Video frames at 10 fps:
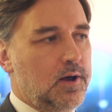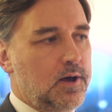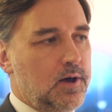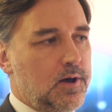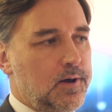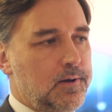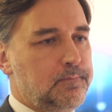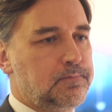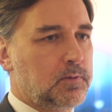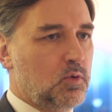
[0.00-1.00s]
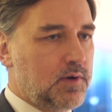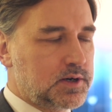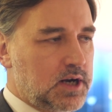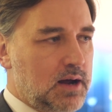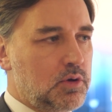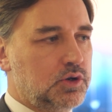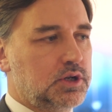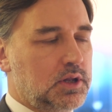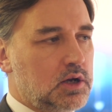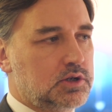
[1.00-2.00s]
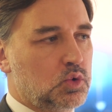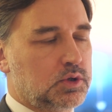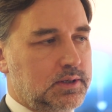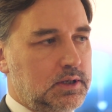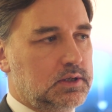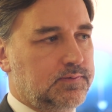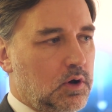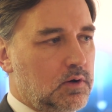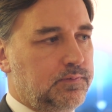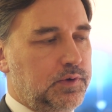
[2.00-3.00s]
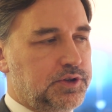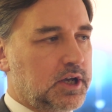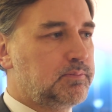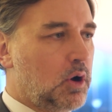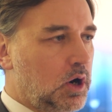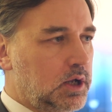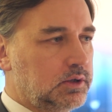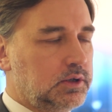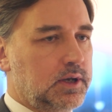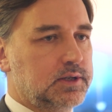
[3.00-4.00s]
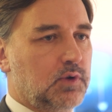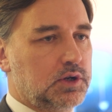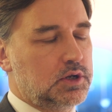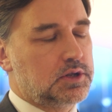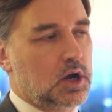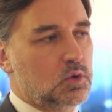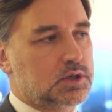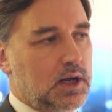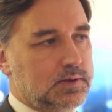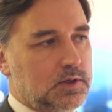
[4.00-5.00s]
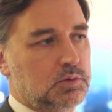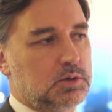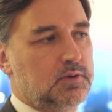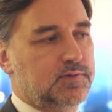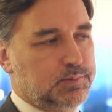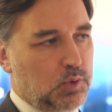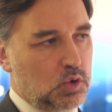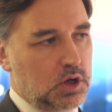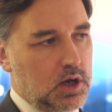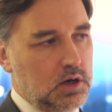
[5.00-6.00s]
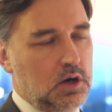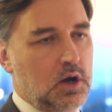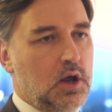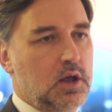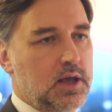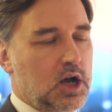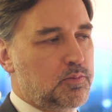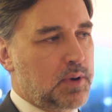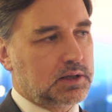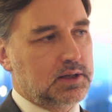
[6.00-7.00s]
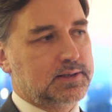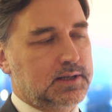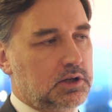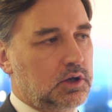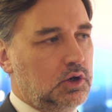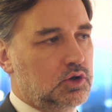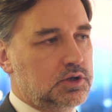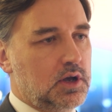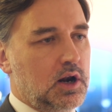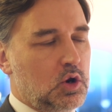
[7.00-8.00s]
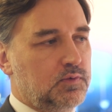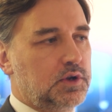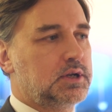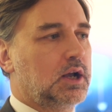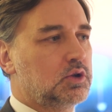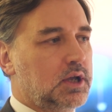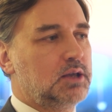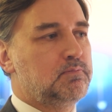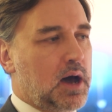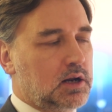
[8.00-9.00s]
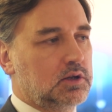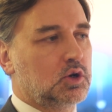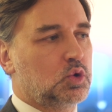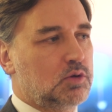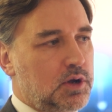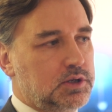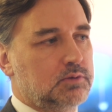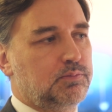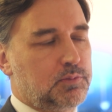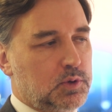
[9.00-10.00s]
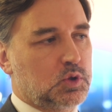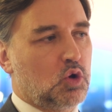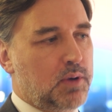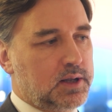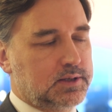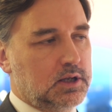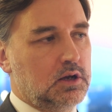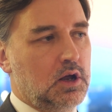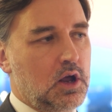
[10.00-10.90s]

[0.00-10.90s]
E, uważamy, że nasze uczestnictwo w Fintech Poland jest właśnie taką szansą, żeby wspólnie, jako partner strategiczny, ale również jako taki partner, który będzie po prostu obecny